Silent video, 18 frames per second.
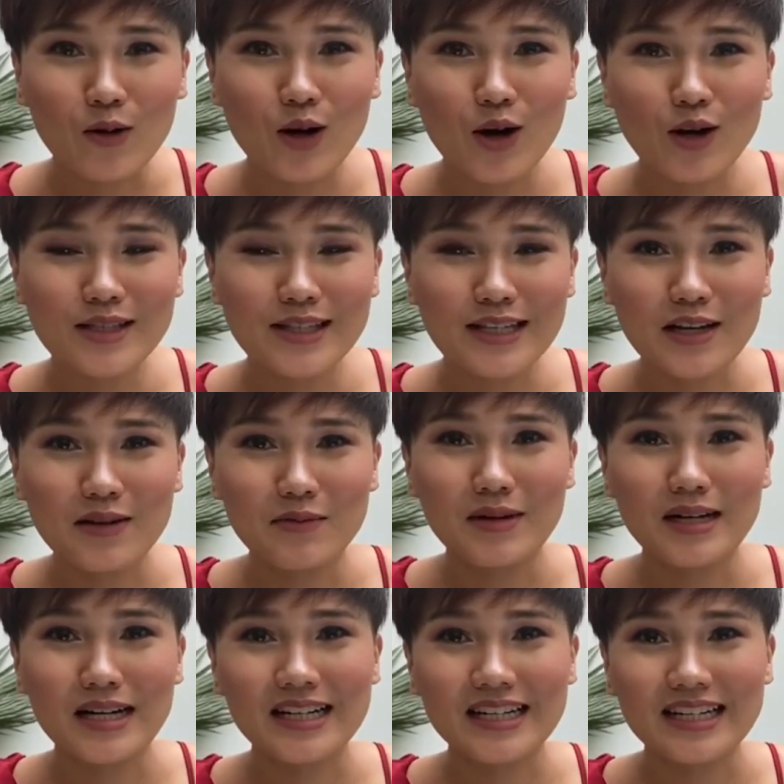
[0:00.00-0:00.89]
ก็จะ
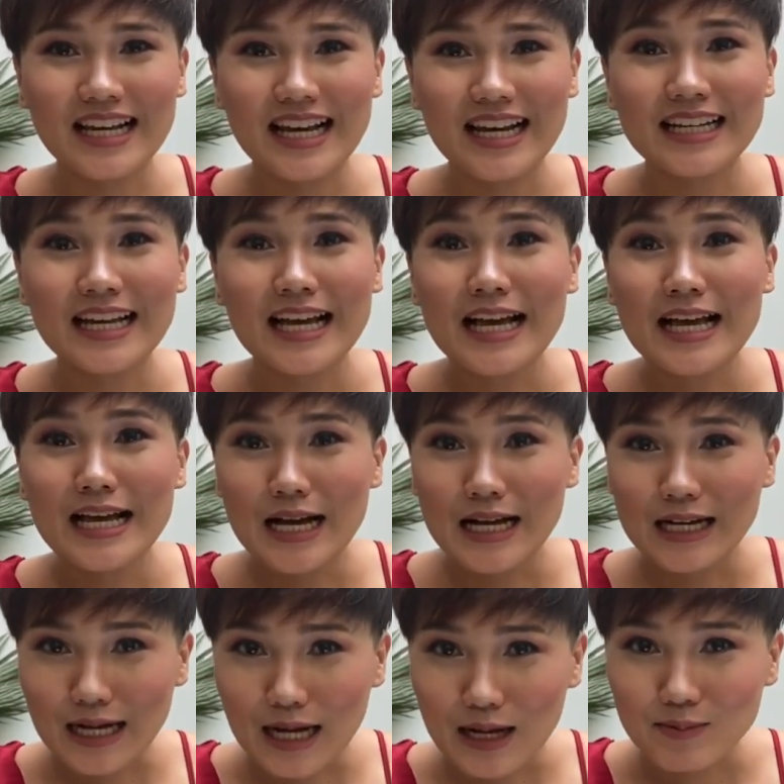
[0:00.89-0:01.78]
มาเรียน
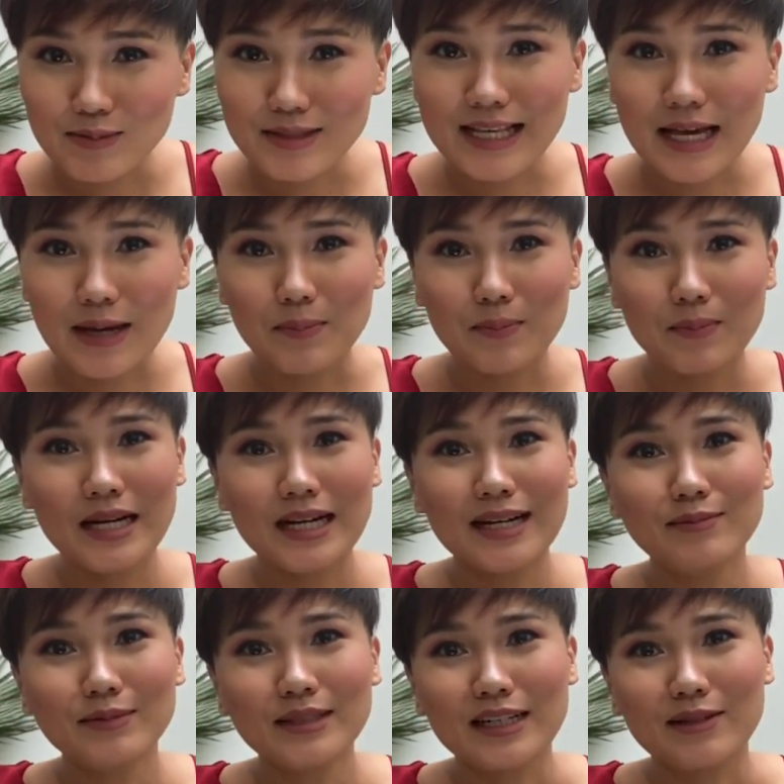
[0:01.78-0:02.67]
คำศัพท์
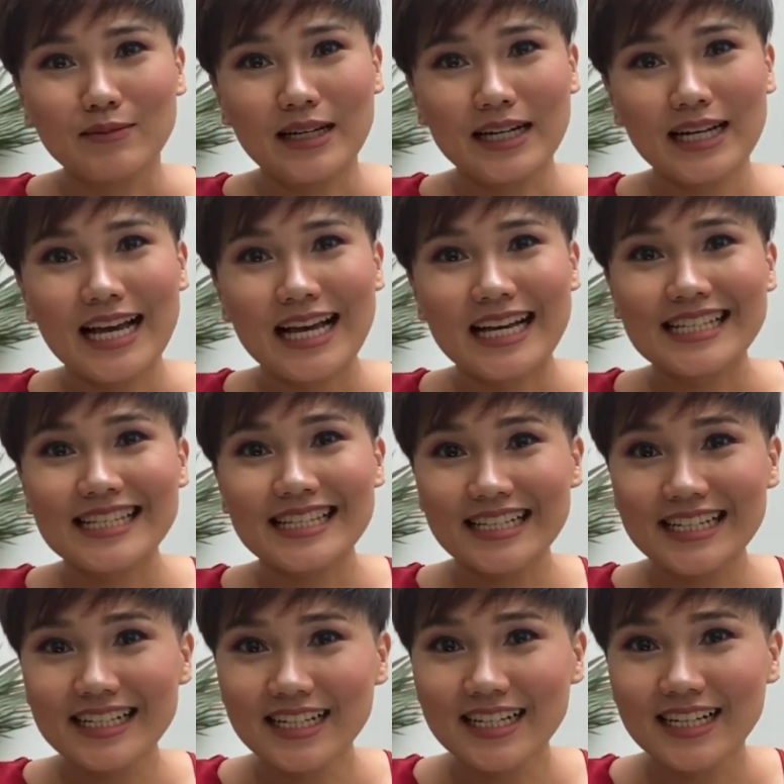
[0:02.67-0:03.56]
เพิ่มเติมนะคะ
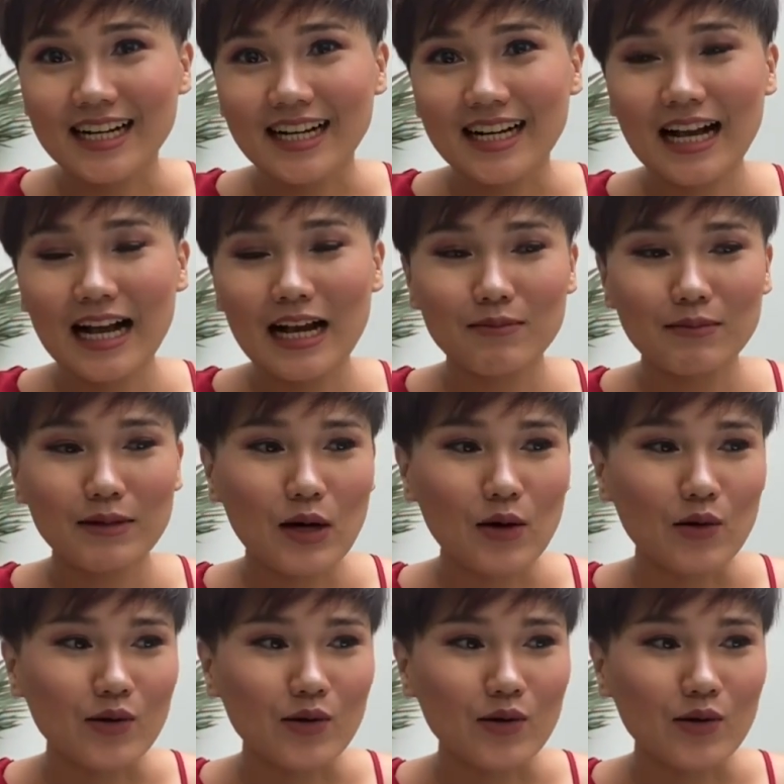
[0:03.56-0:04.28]
ซึ่งคำเหล่า